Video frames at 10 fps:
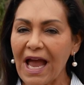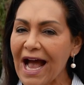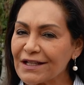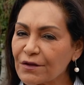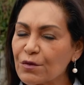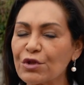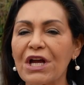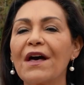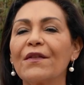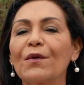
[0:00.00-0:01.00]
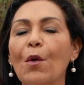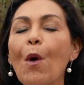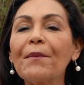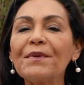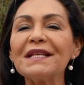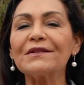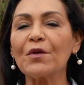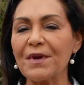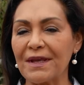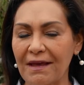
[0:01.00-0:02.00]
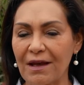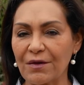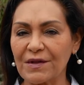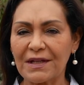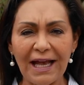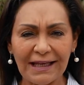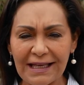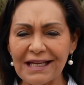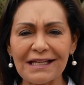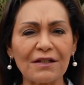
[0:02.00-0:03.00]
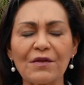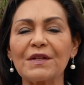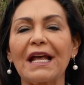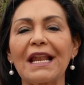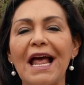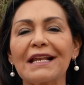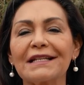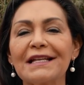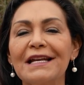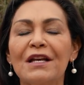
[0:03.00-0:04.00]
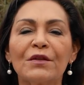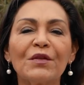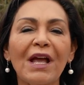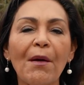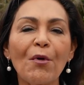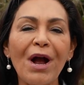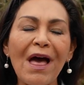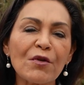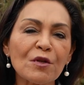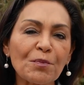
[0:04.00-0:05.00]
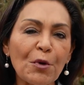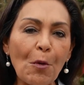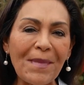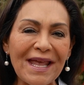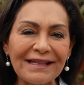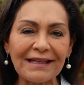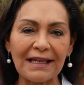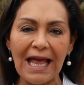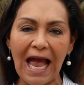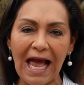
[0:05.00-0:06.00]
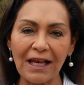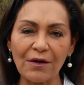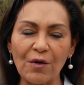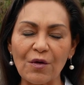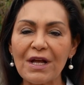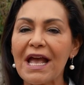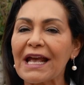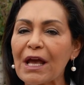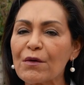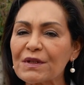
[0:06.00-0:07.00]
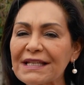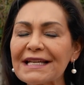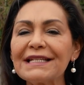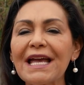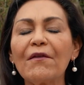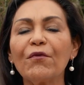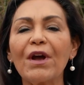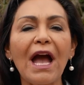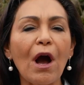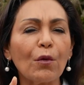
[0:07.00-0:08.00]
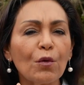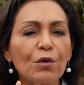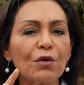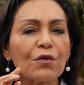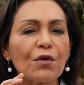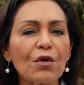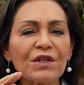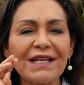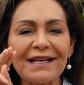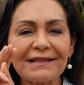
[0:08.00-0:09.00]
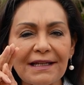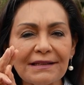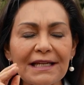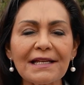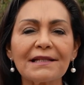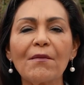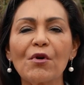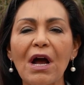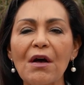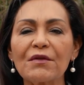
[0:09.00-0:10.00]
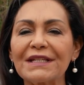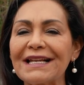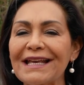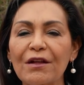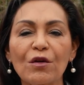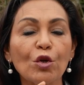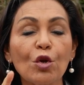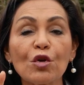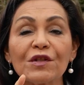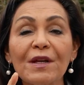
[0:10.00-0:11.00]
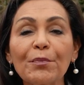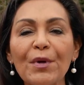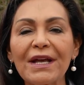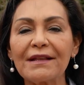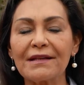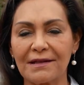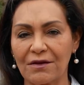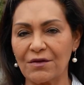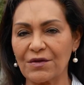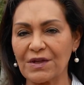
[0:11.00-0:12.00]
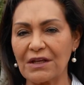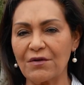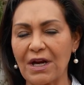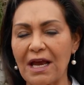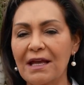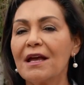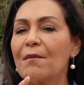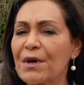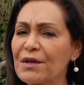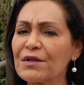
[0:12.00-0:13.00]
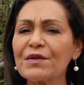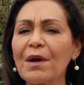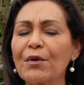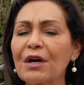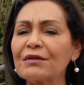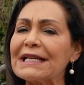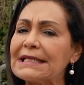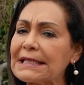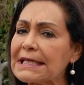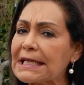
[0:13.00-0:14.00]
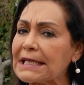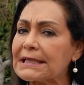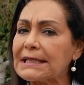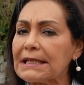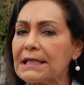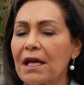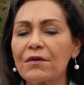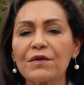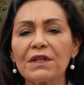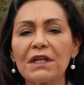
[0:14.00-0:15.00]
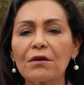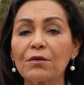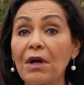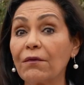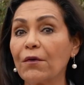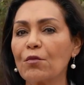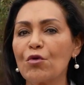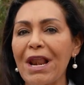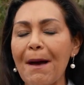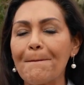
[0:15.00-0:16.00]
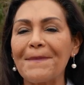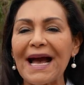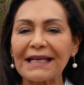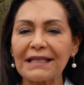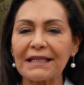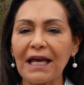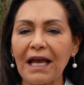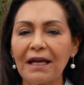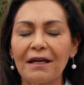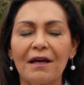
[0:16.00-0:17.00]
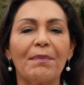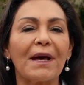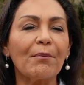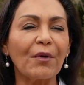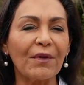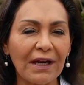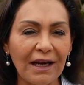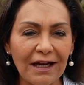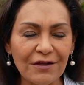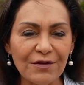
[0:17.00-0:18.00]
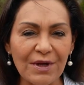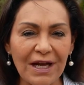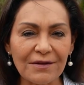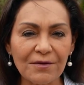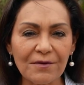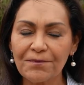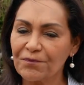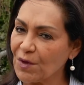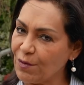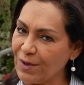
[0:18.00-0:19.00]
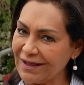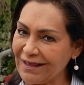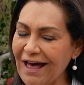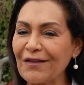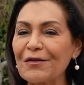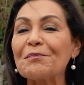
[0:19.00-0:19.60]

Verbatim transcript: ha escuchado o ha visto videos aquí en estos canales donde abogados prometen algo, que usted ya fue a uno, dos y hasta tres abogados y le dijeron, no se puede, señor o señora. Pero esos abogados le dicen que sí, que ellos tienen una fórmula mágica para poder ganar su caso. Cuidado,